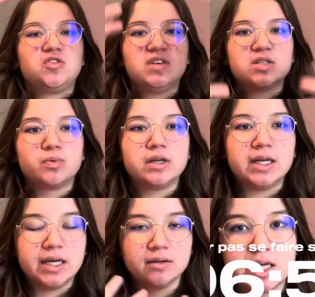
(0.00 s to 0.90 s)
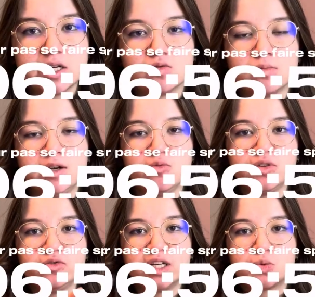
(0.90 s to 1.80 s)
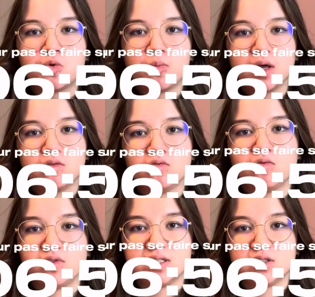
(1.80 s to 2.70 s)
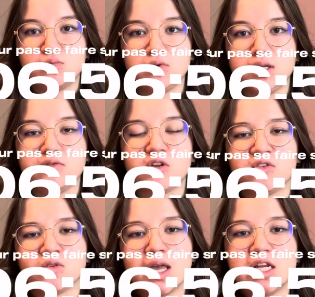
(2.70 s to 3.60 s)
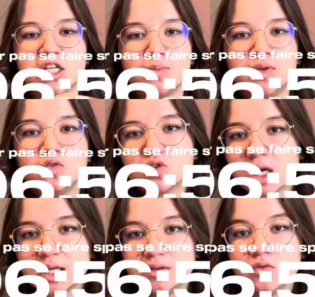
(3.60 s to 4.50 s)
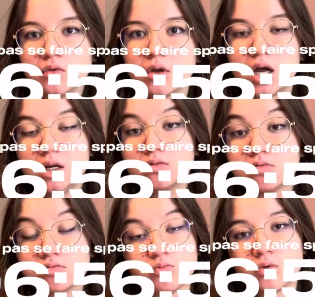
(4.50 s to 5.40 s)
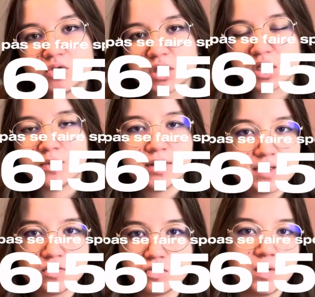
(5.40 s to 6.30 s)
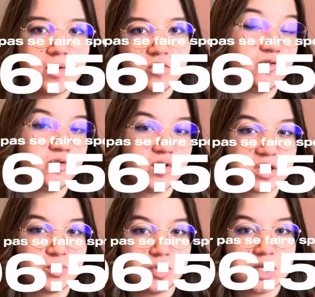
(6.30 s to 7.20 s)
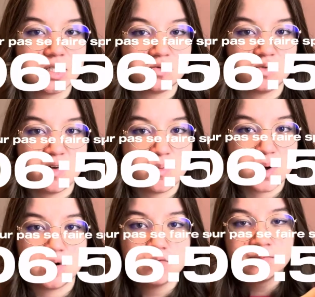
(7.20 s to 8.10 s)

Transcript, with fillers: vais spoiler et je vous mets le minutage pour pas que vous fassiez spoiler. Enfin les chapitres de chaque livre, donc allez au prochain chapitre si vous voulez pas vous faire spoiler si vous l'avez pas lu.